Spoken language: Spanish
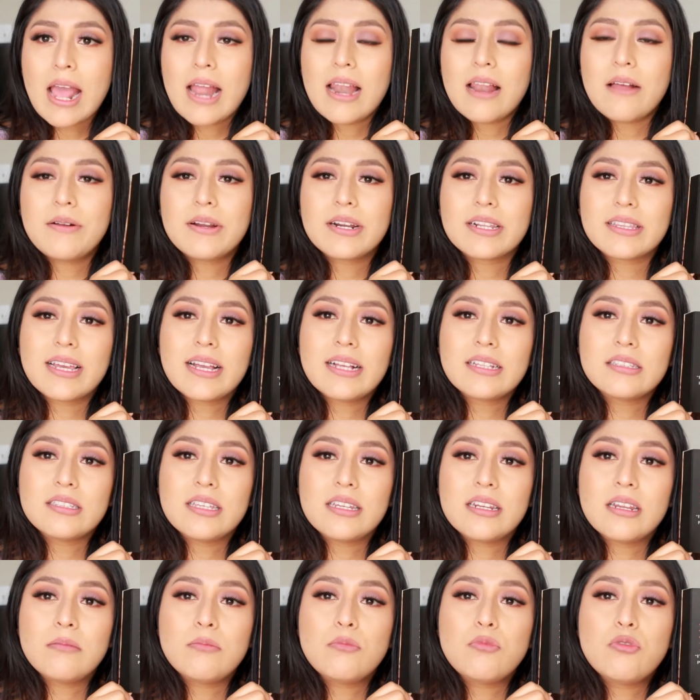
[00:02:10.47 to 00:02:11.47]
La verdad,
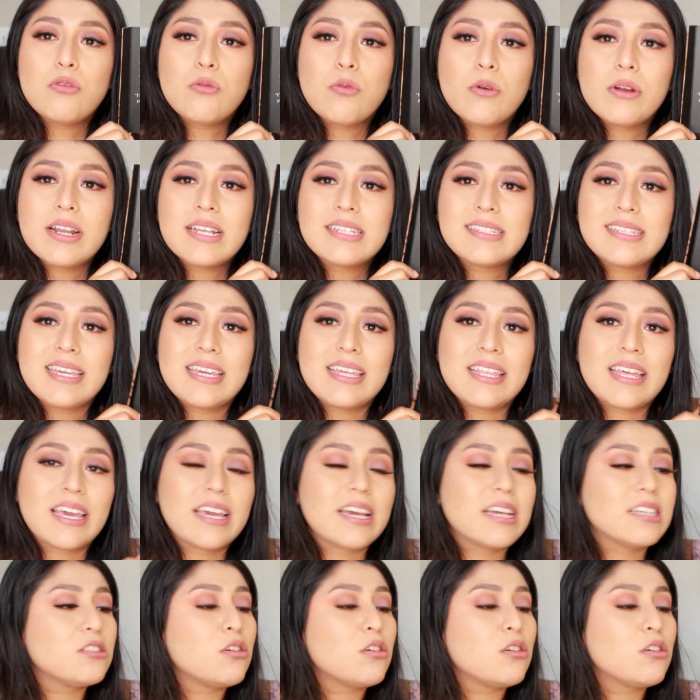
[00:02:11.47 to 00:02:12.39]
tienes muy buenas ideas.